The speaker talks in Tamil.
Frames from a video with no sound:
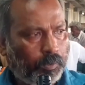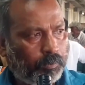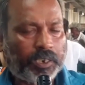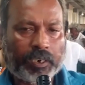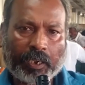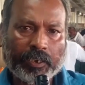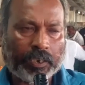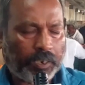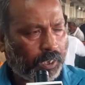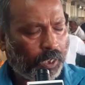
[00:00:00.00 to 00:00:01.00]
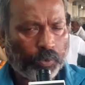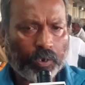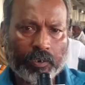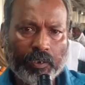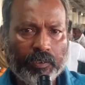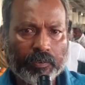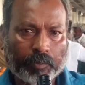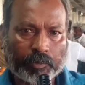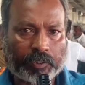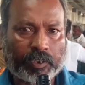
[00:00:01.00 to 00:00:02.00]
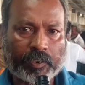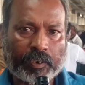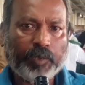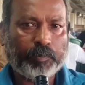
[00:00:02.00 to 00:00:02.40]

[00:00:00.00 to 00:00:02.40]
மற்ற ஆகிய எல்லா ஊருக்கு நம்ம சத்திரம் தக்காளி